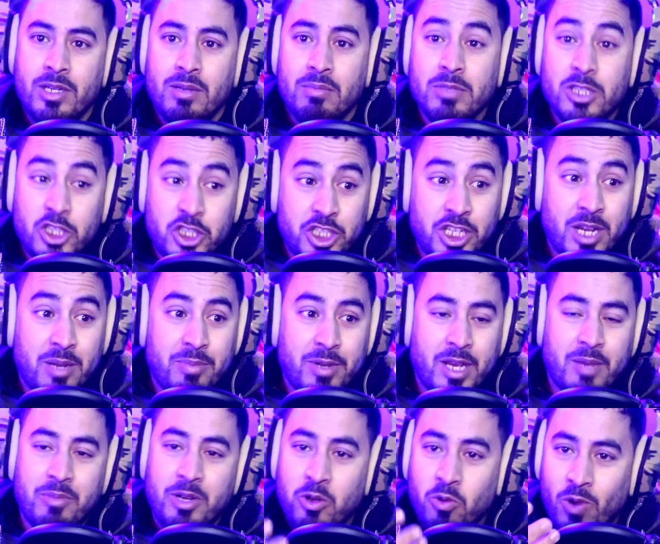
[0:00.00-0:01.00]
من
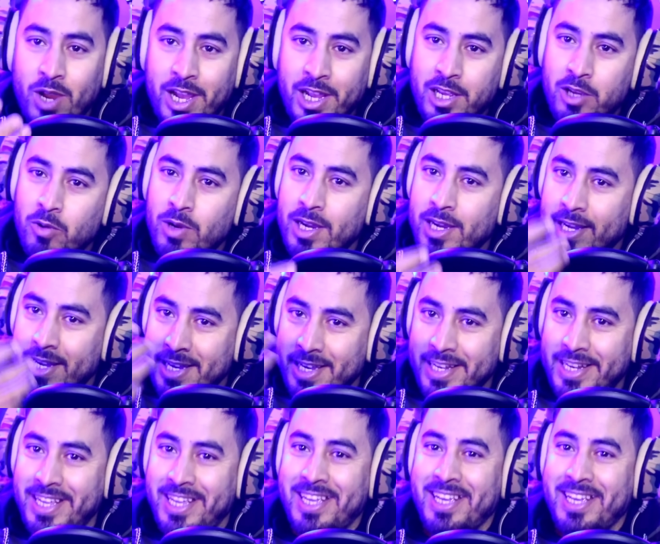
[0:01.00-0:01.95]
الشباب الواعي واخا قليل